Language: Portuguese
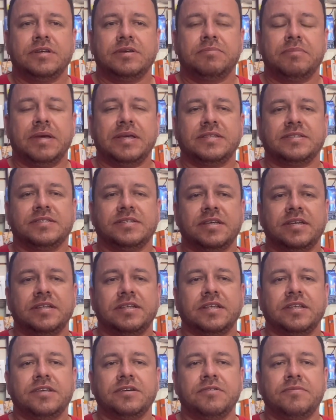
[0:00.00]
bem dizer,
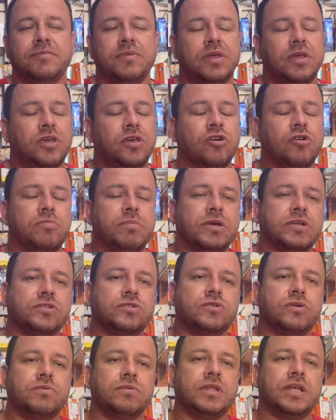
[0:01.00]
entendeu? E eu mesmo
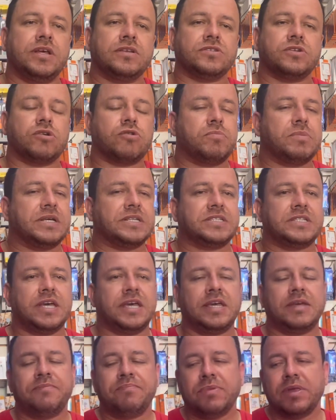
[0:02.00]
sou um deles. Eu
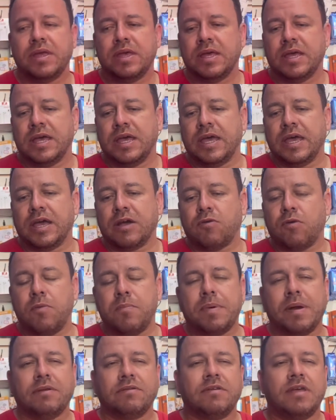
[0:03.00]
comecei é,
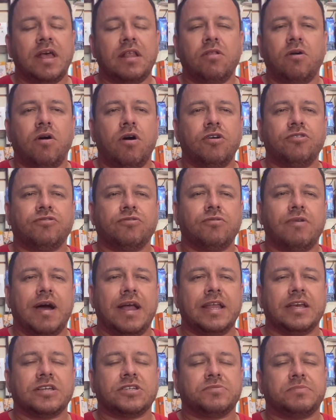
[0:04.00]
comprando relógio no
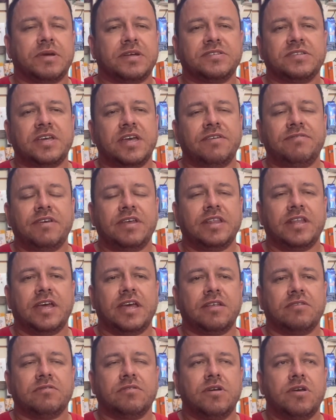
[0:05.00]
AliExpress e
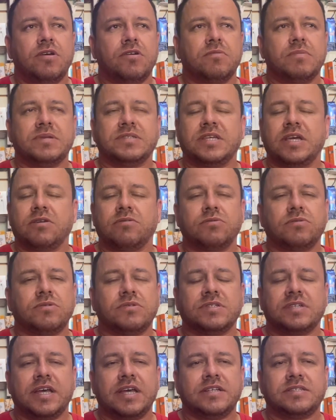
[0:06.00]
revendendo. Comecei com
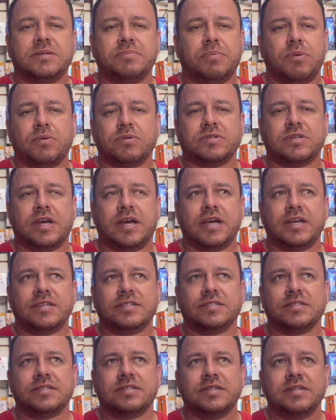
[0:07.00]
200 e poucos
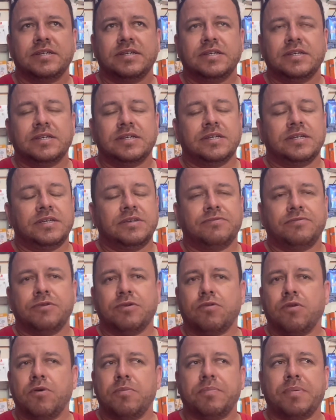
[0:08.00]
reais.
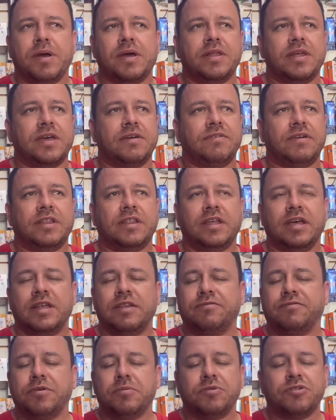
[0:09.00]
Fui comprando,
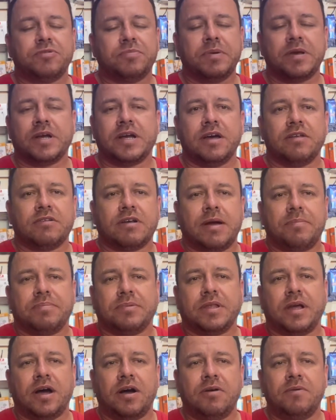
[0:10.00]
revendendo e fui multiplicando o
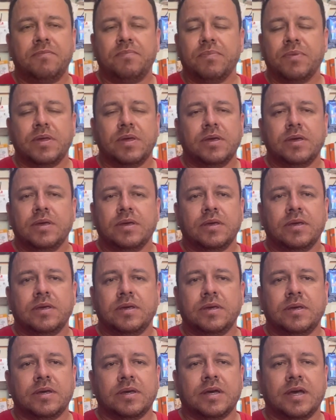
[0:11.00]
capital.
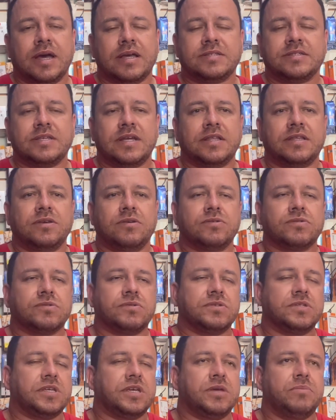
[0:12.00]
E graças a Deus
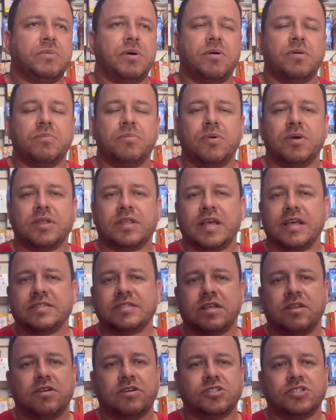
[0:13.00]
consegui montar
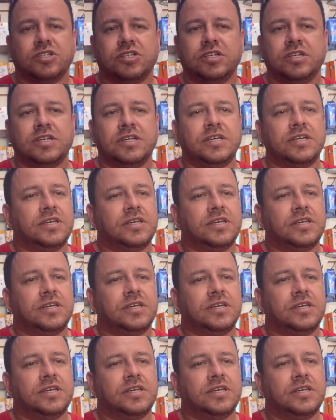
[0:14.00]
essa lojinha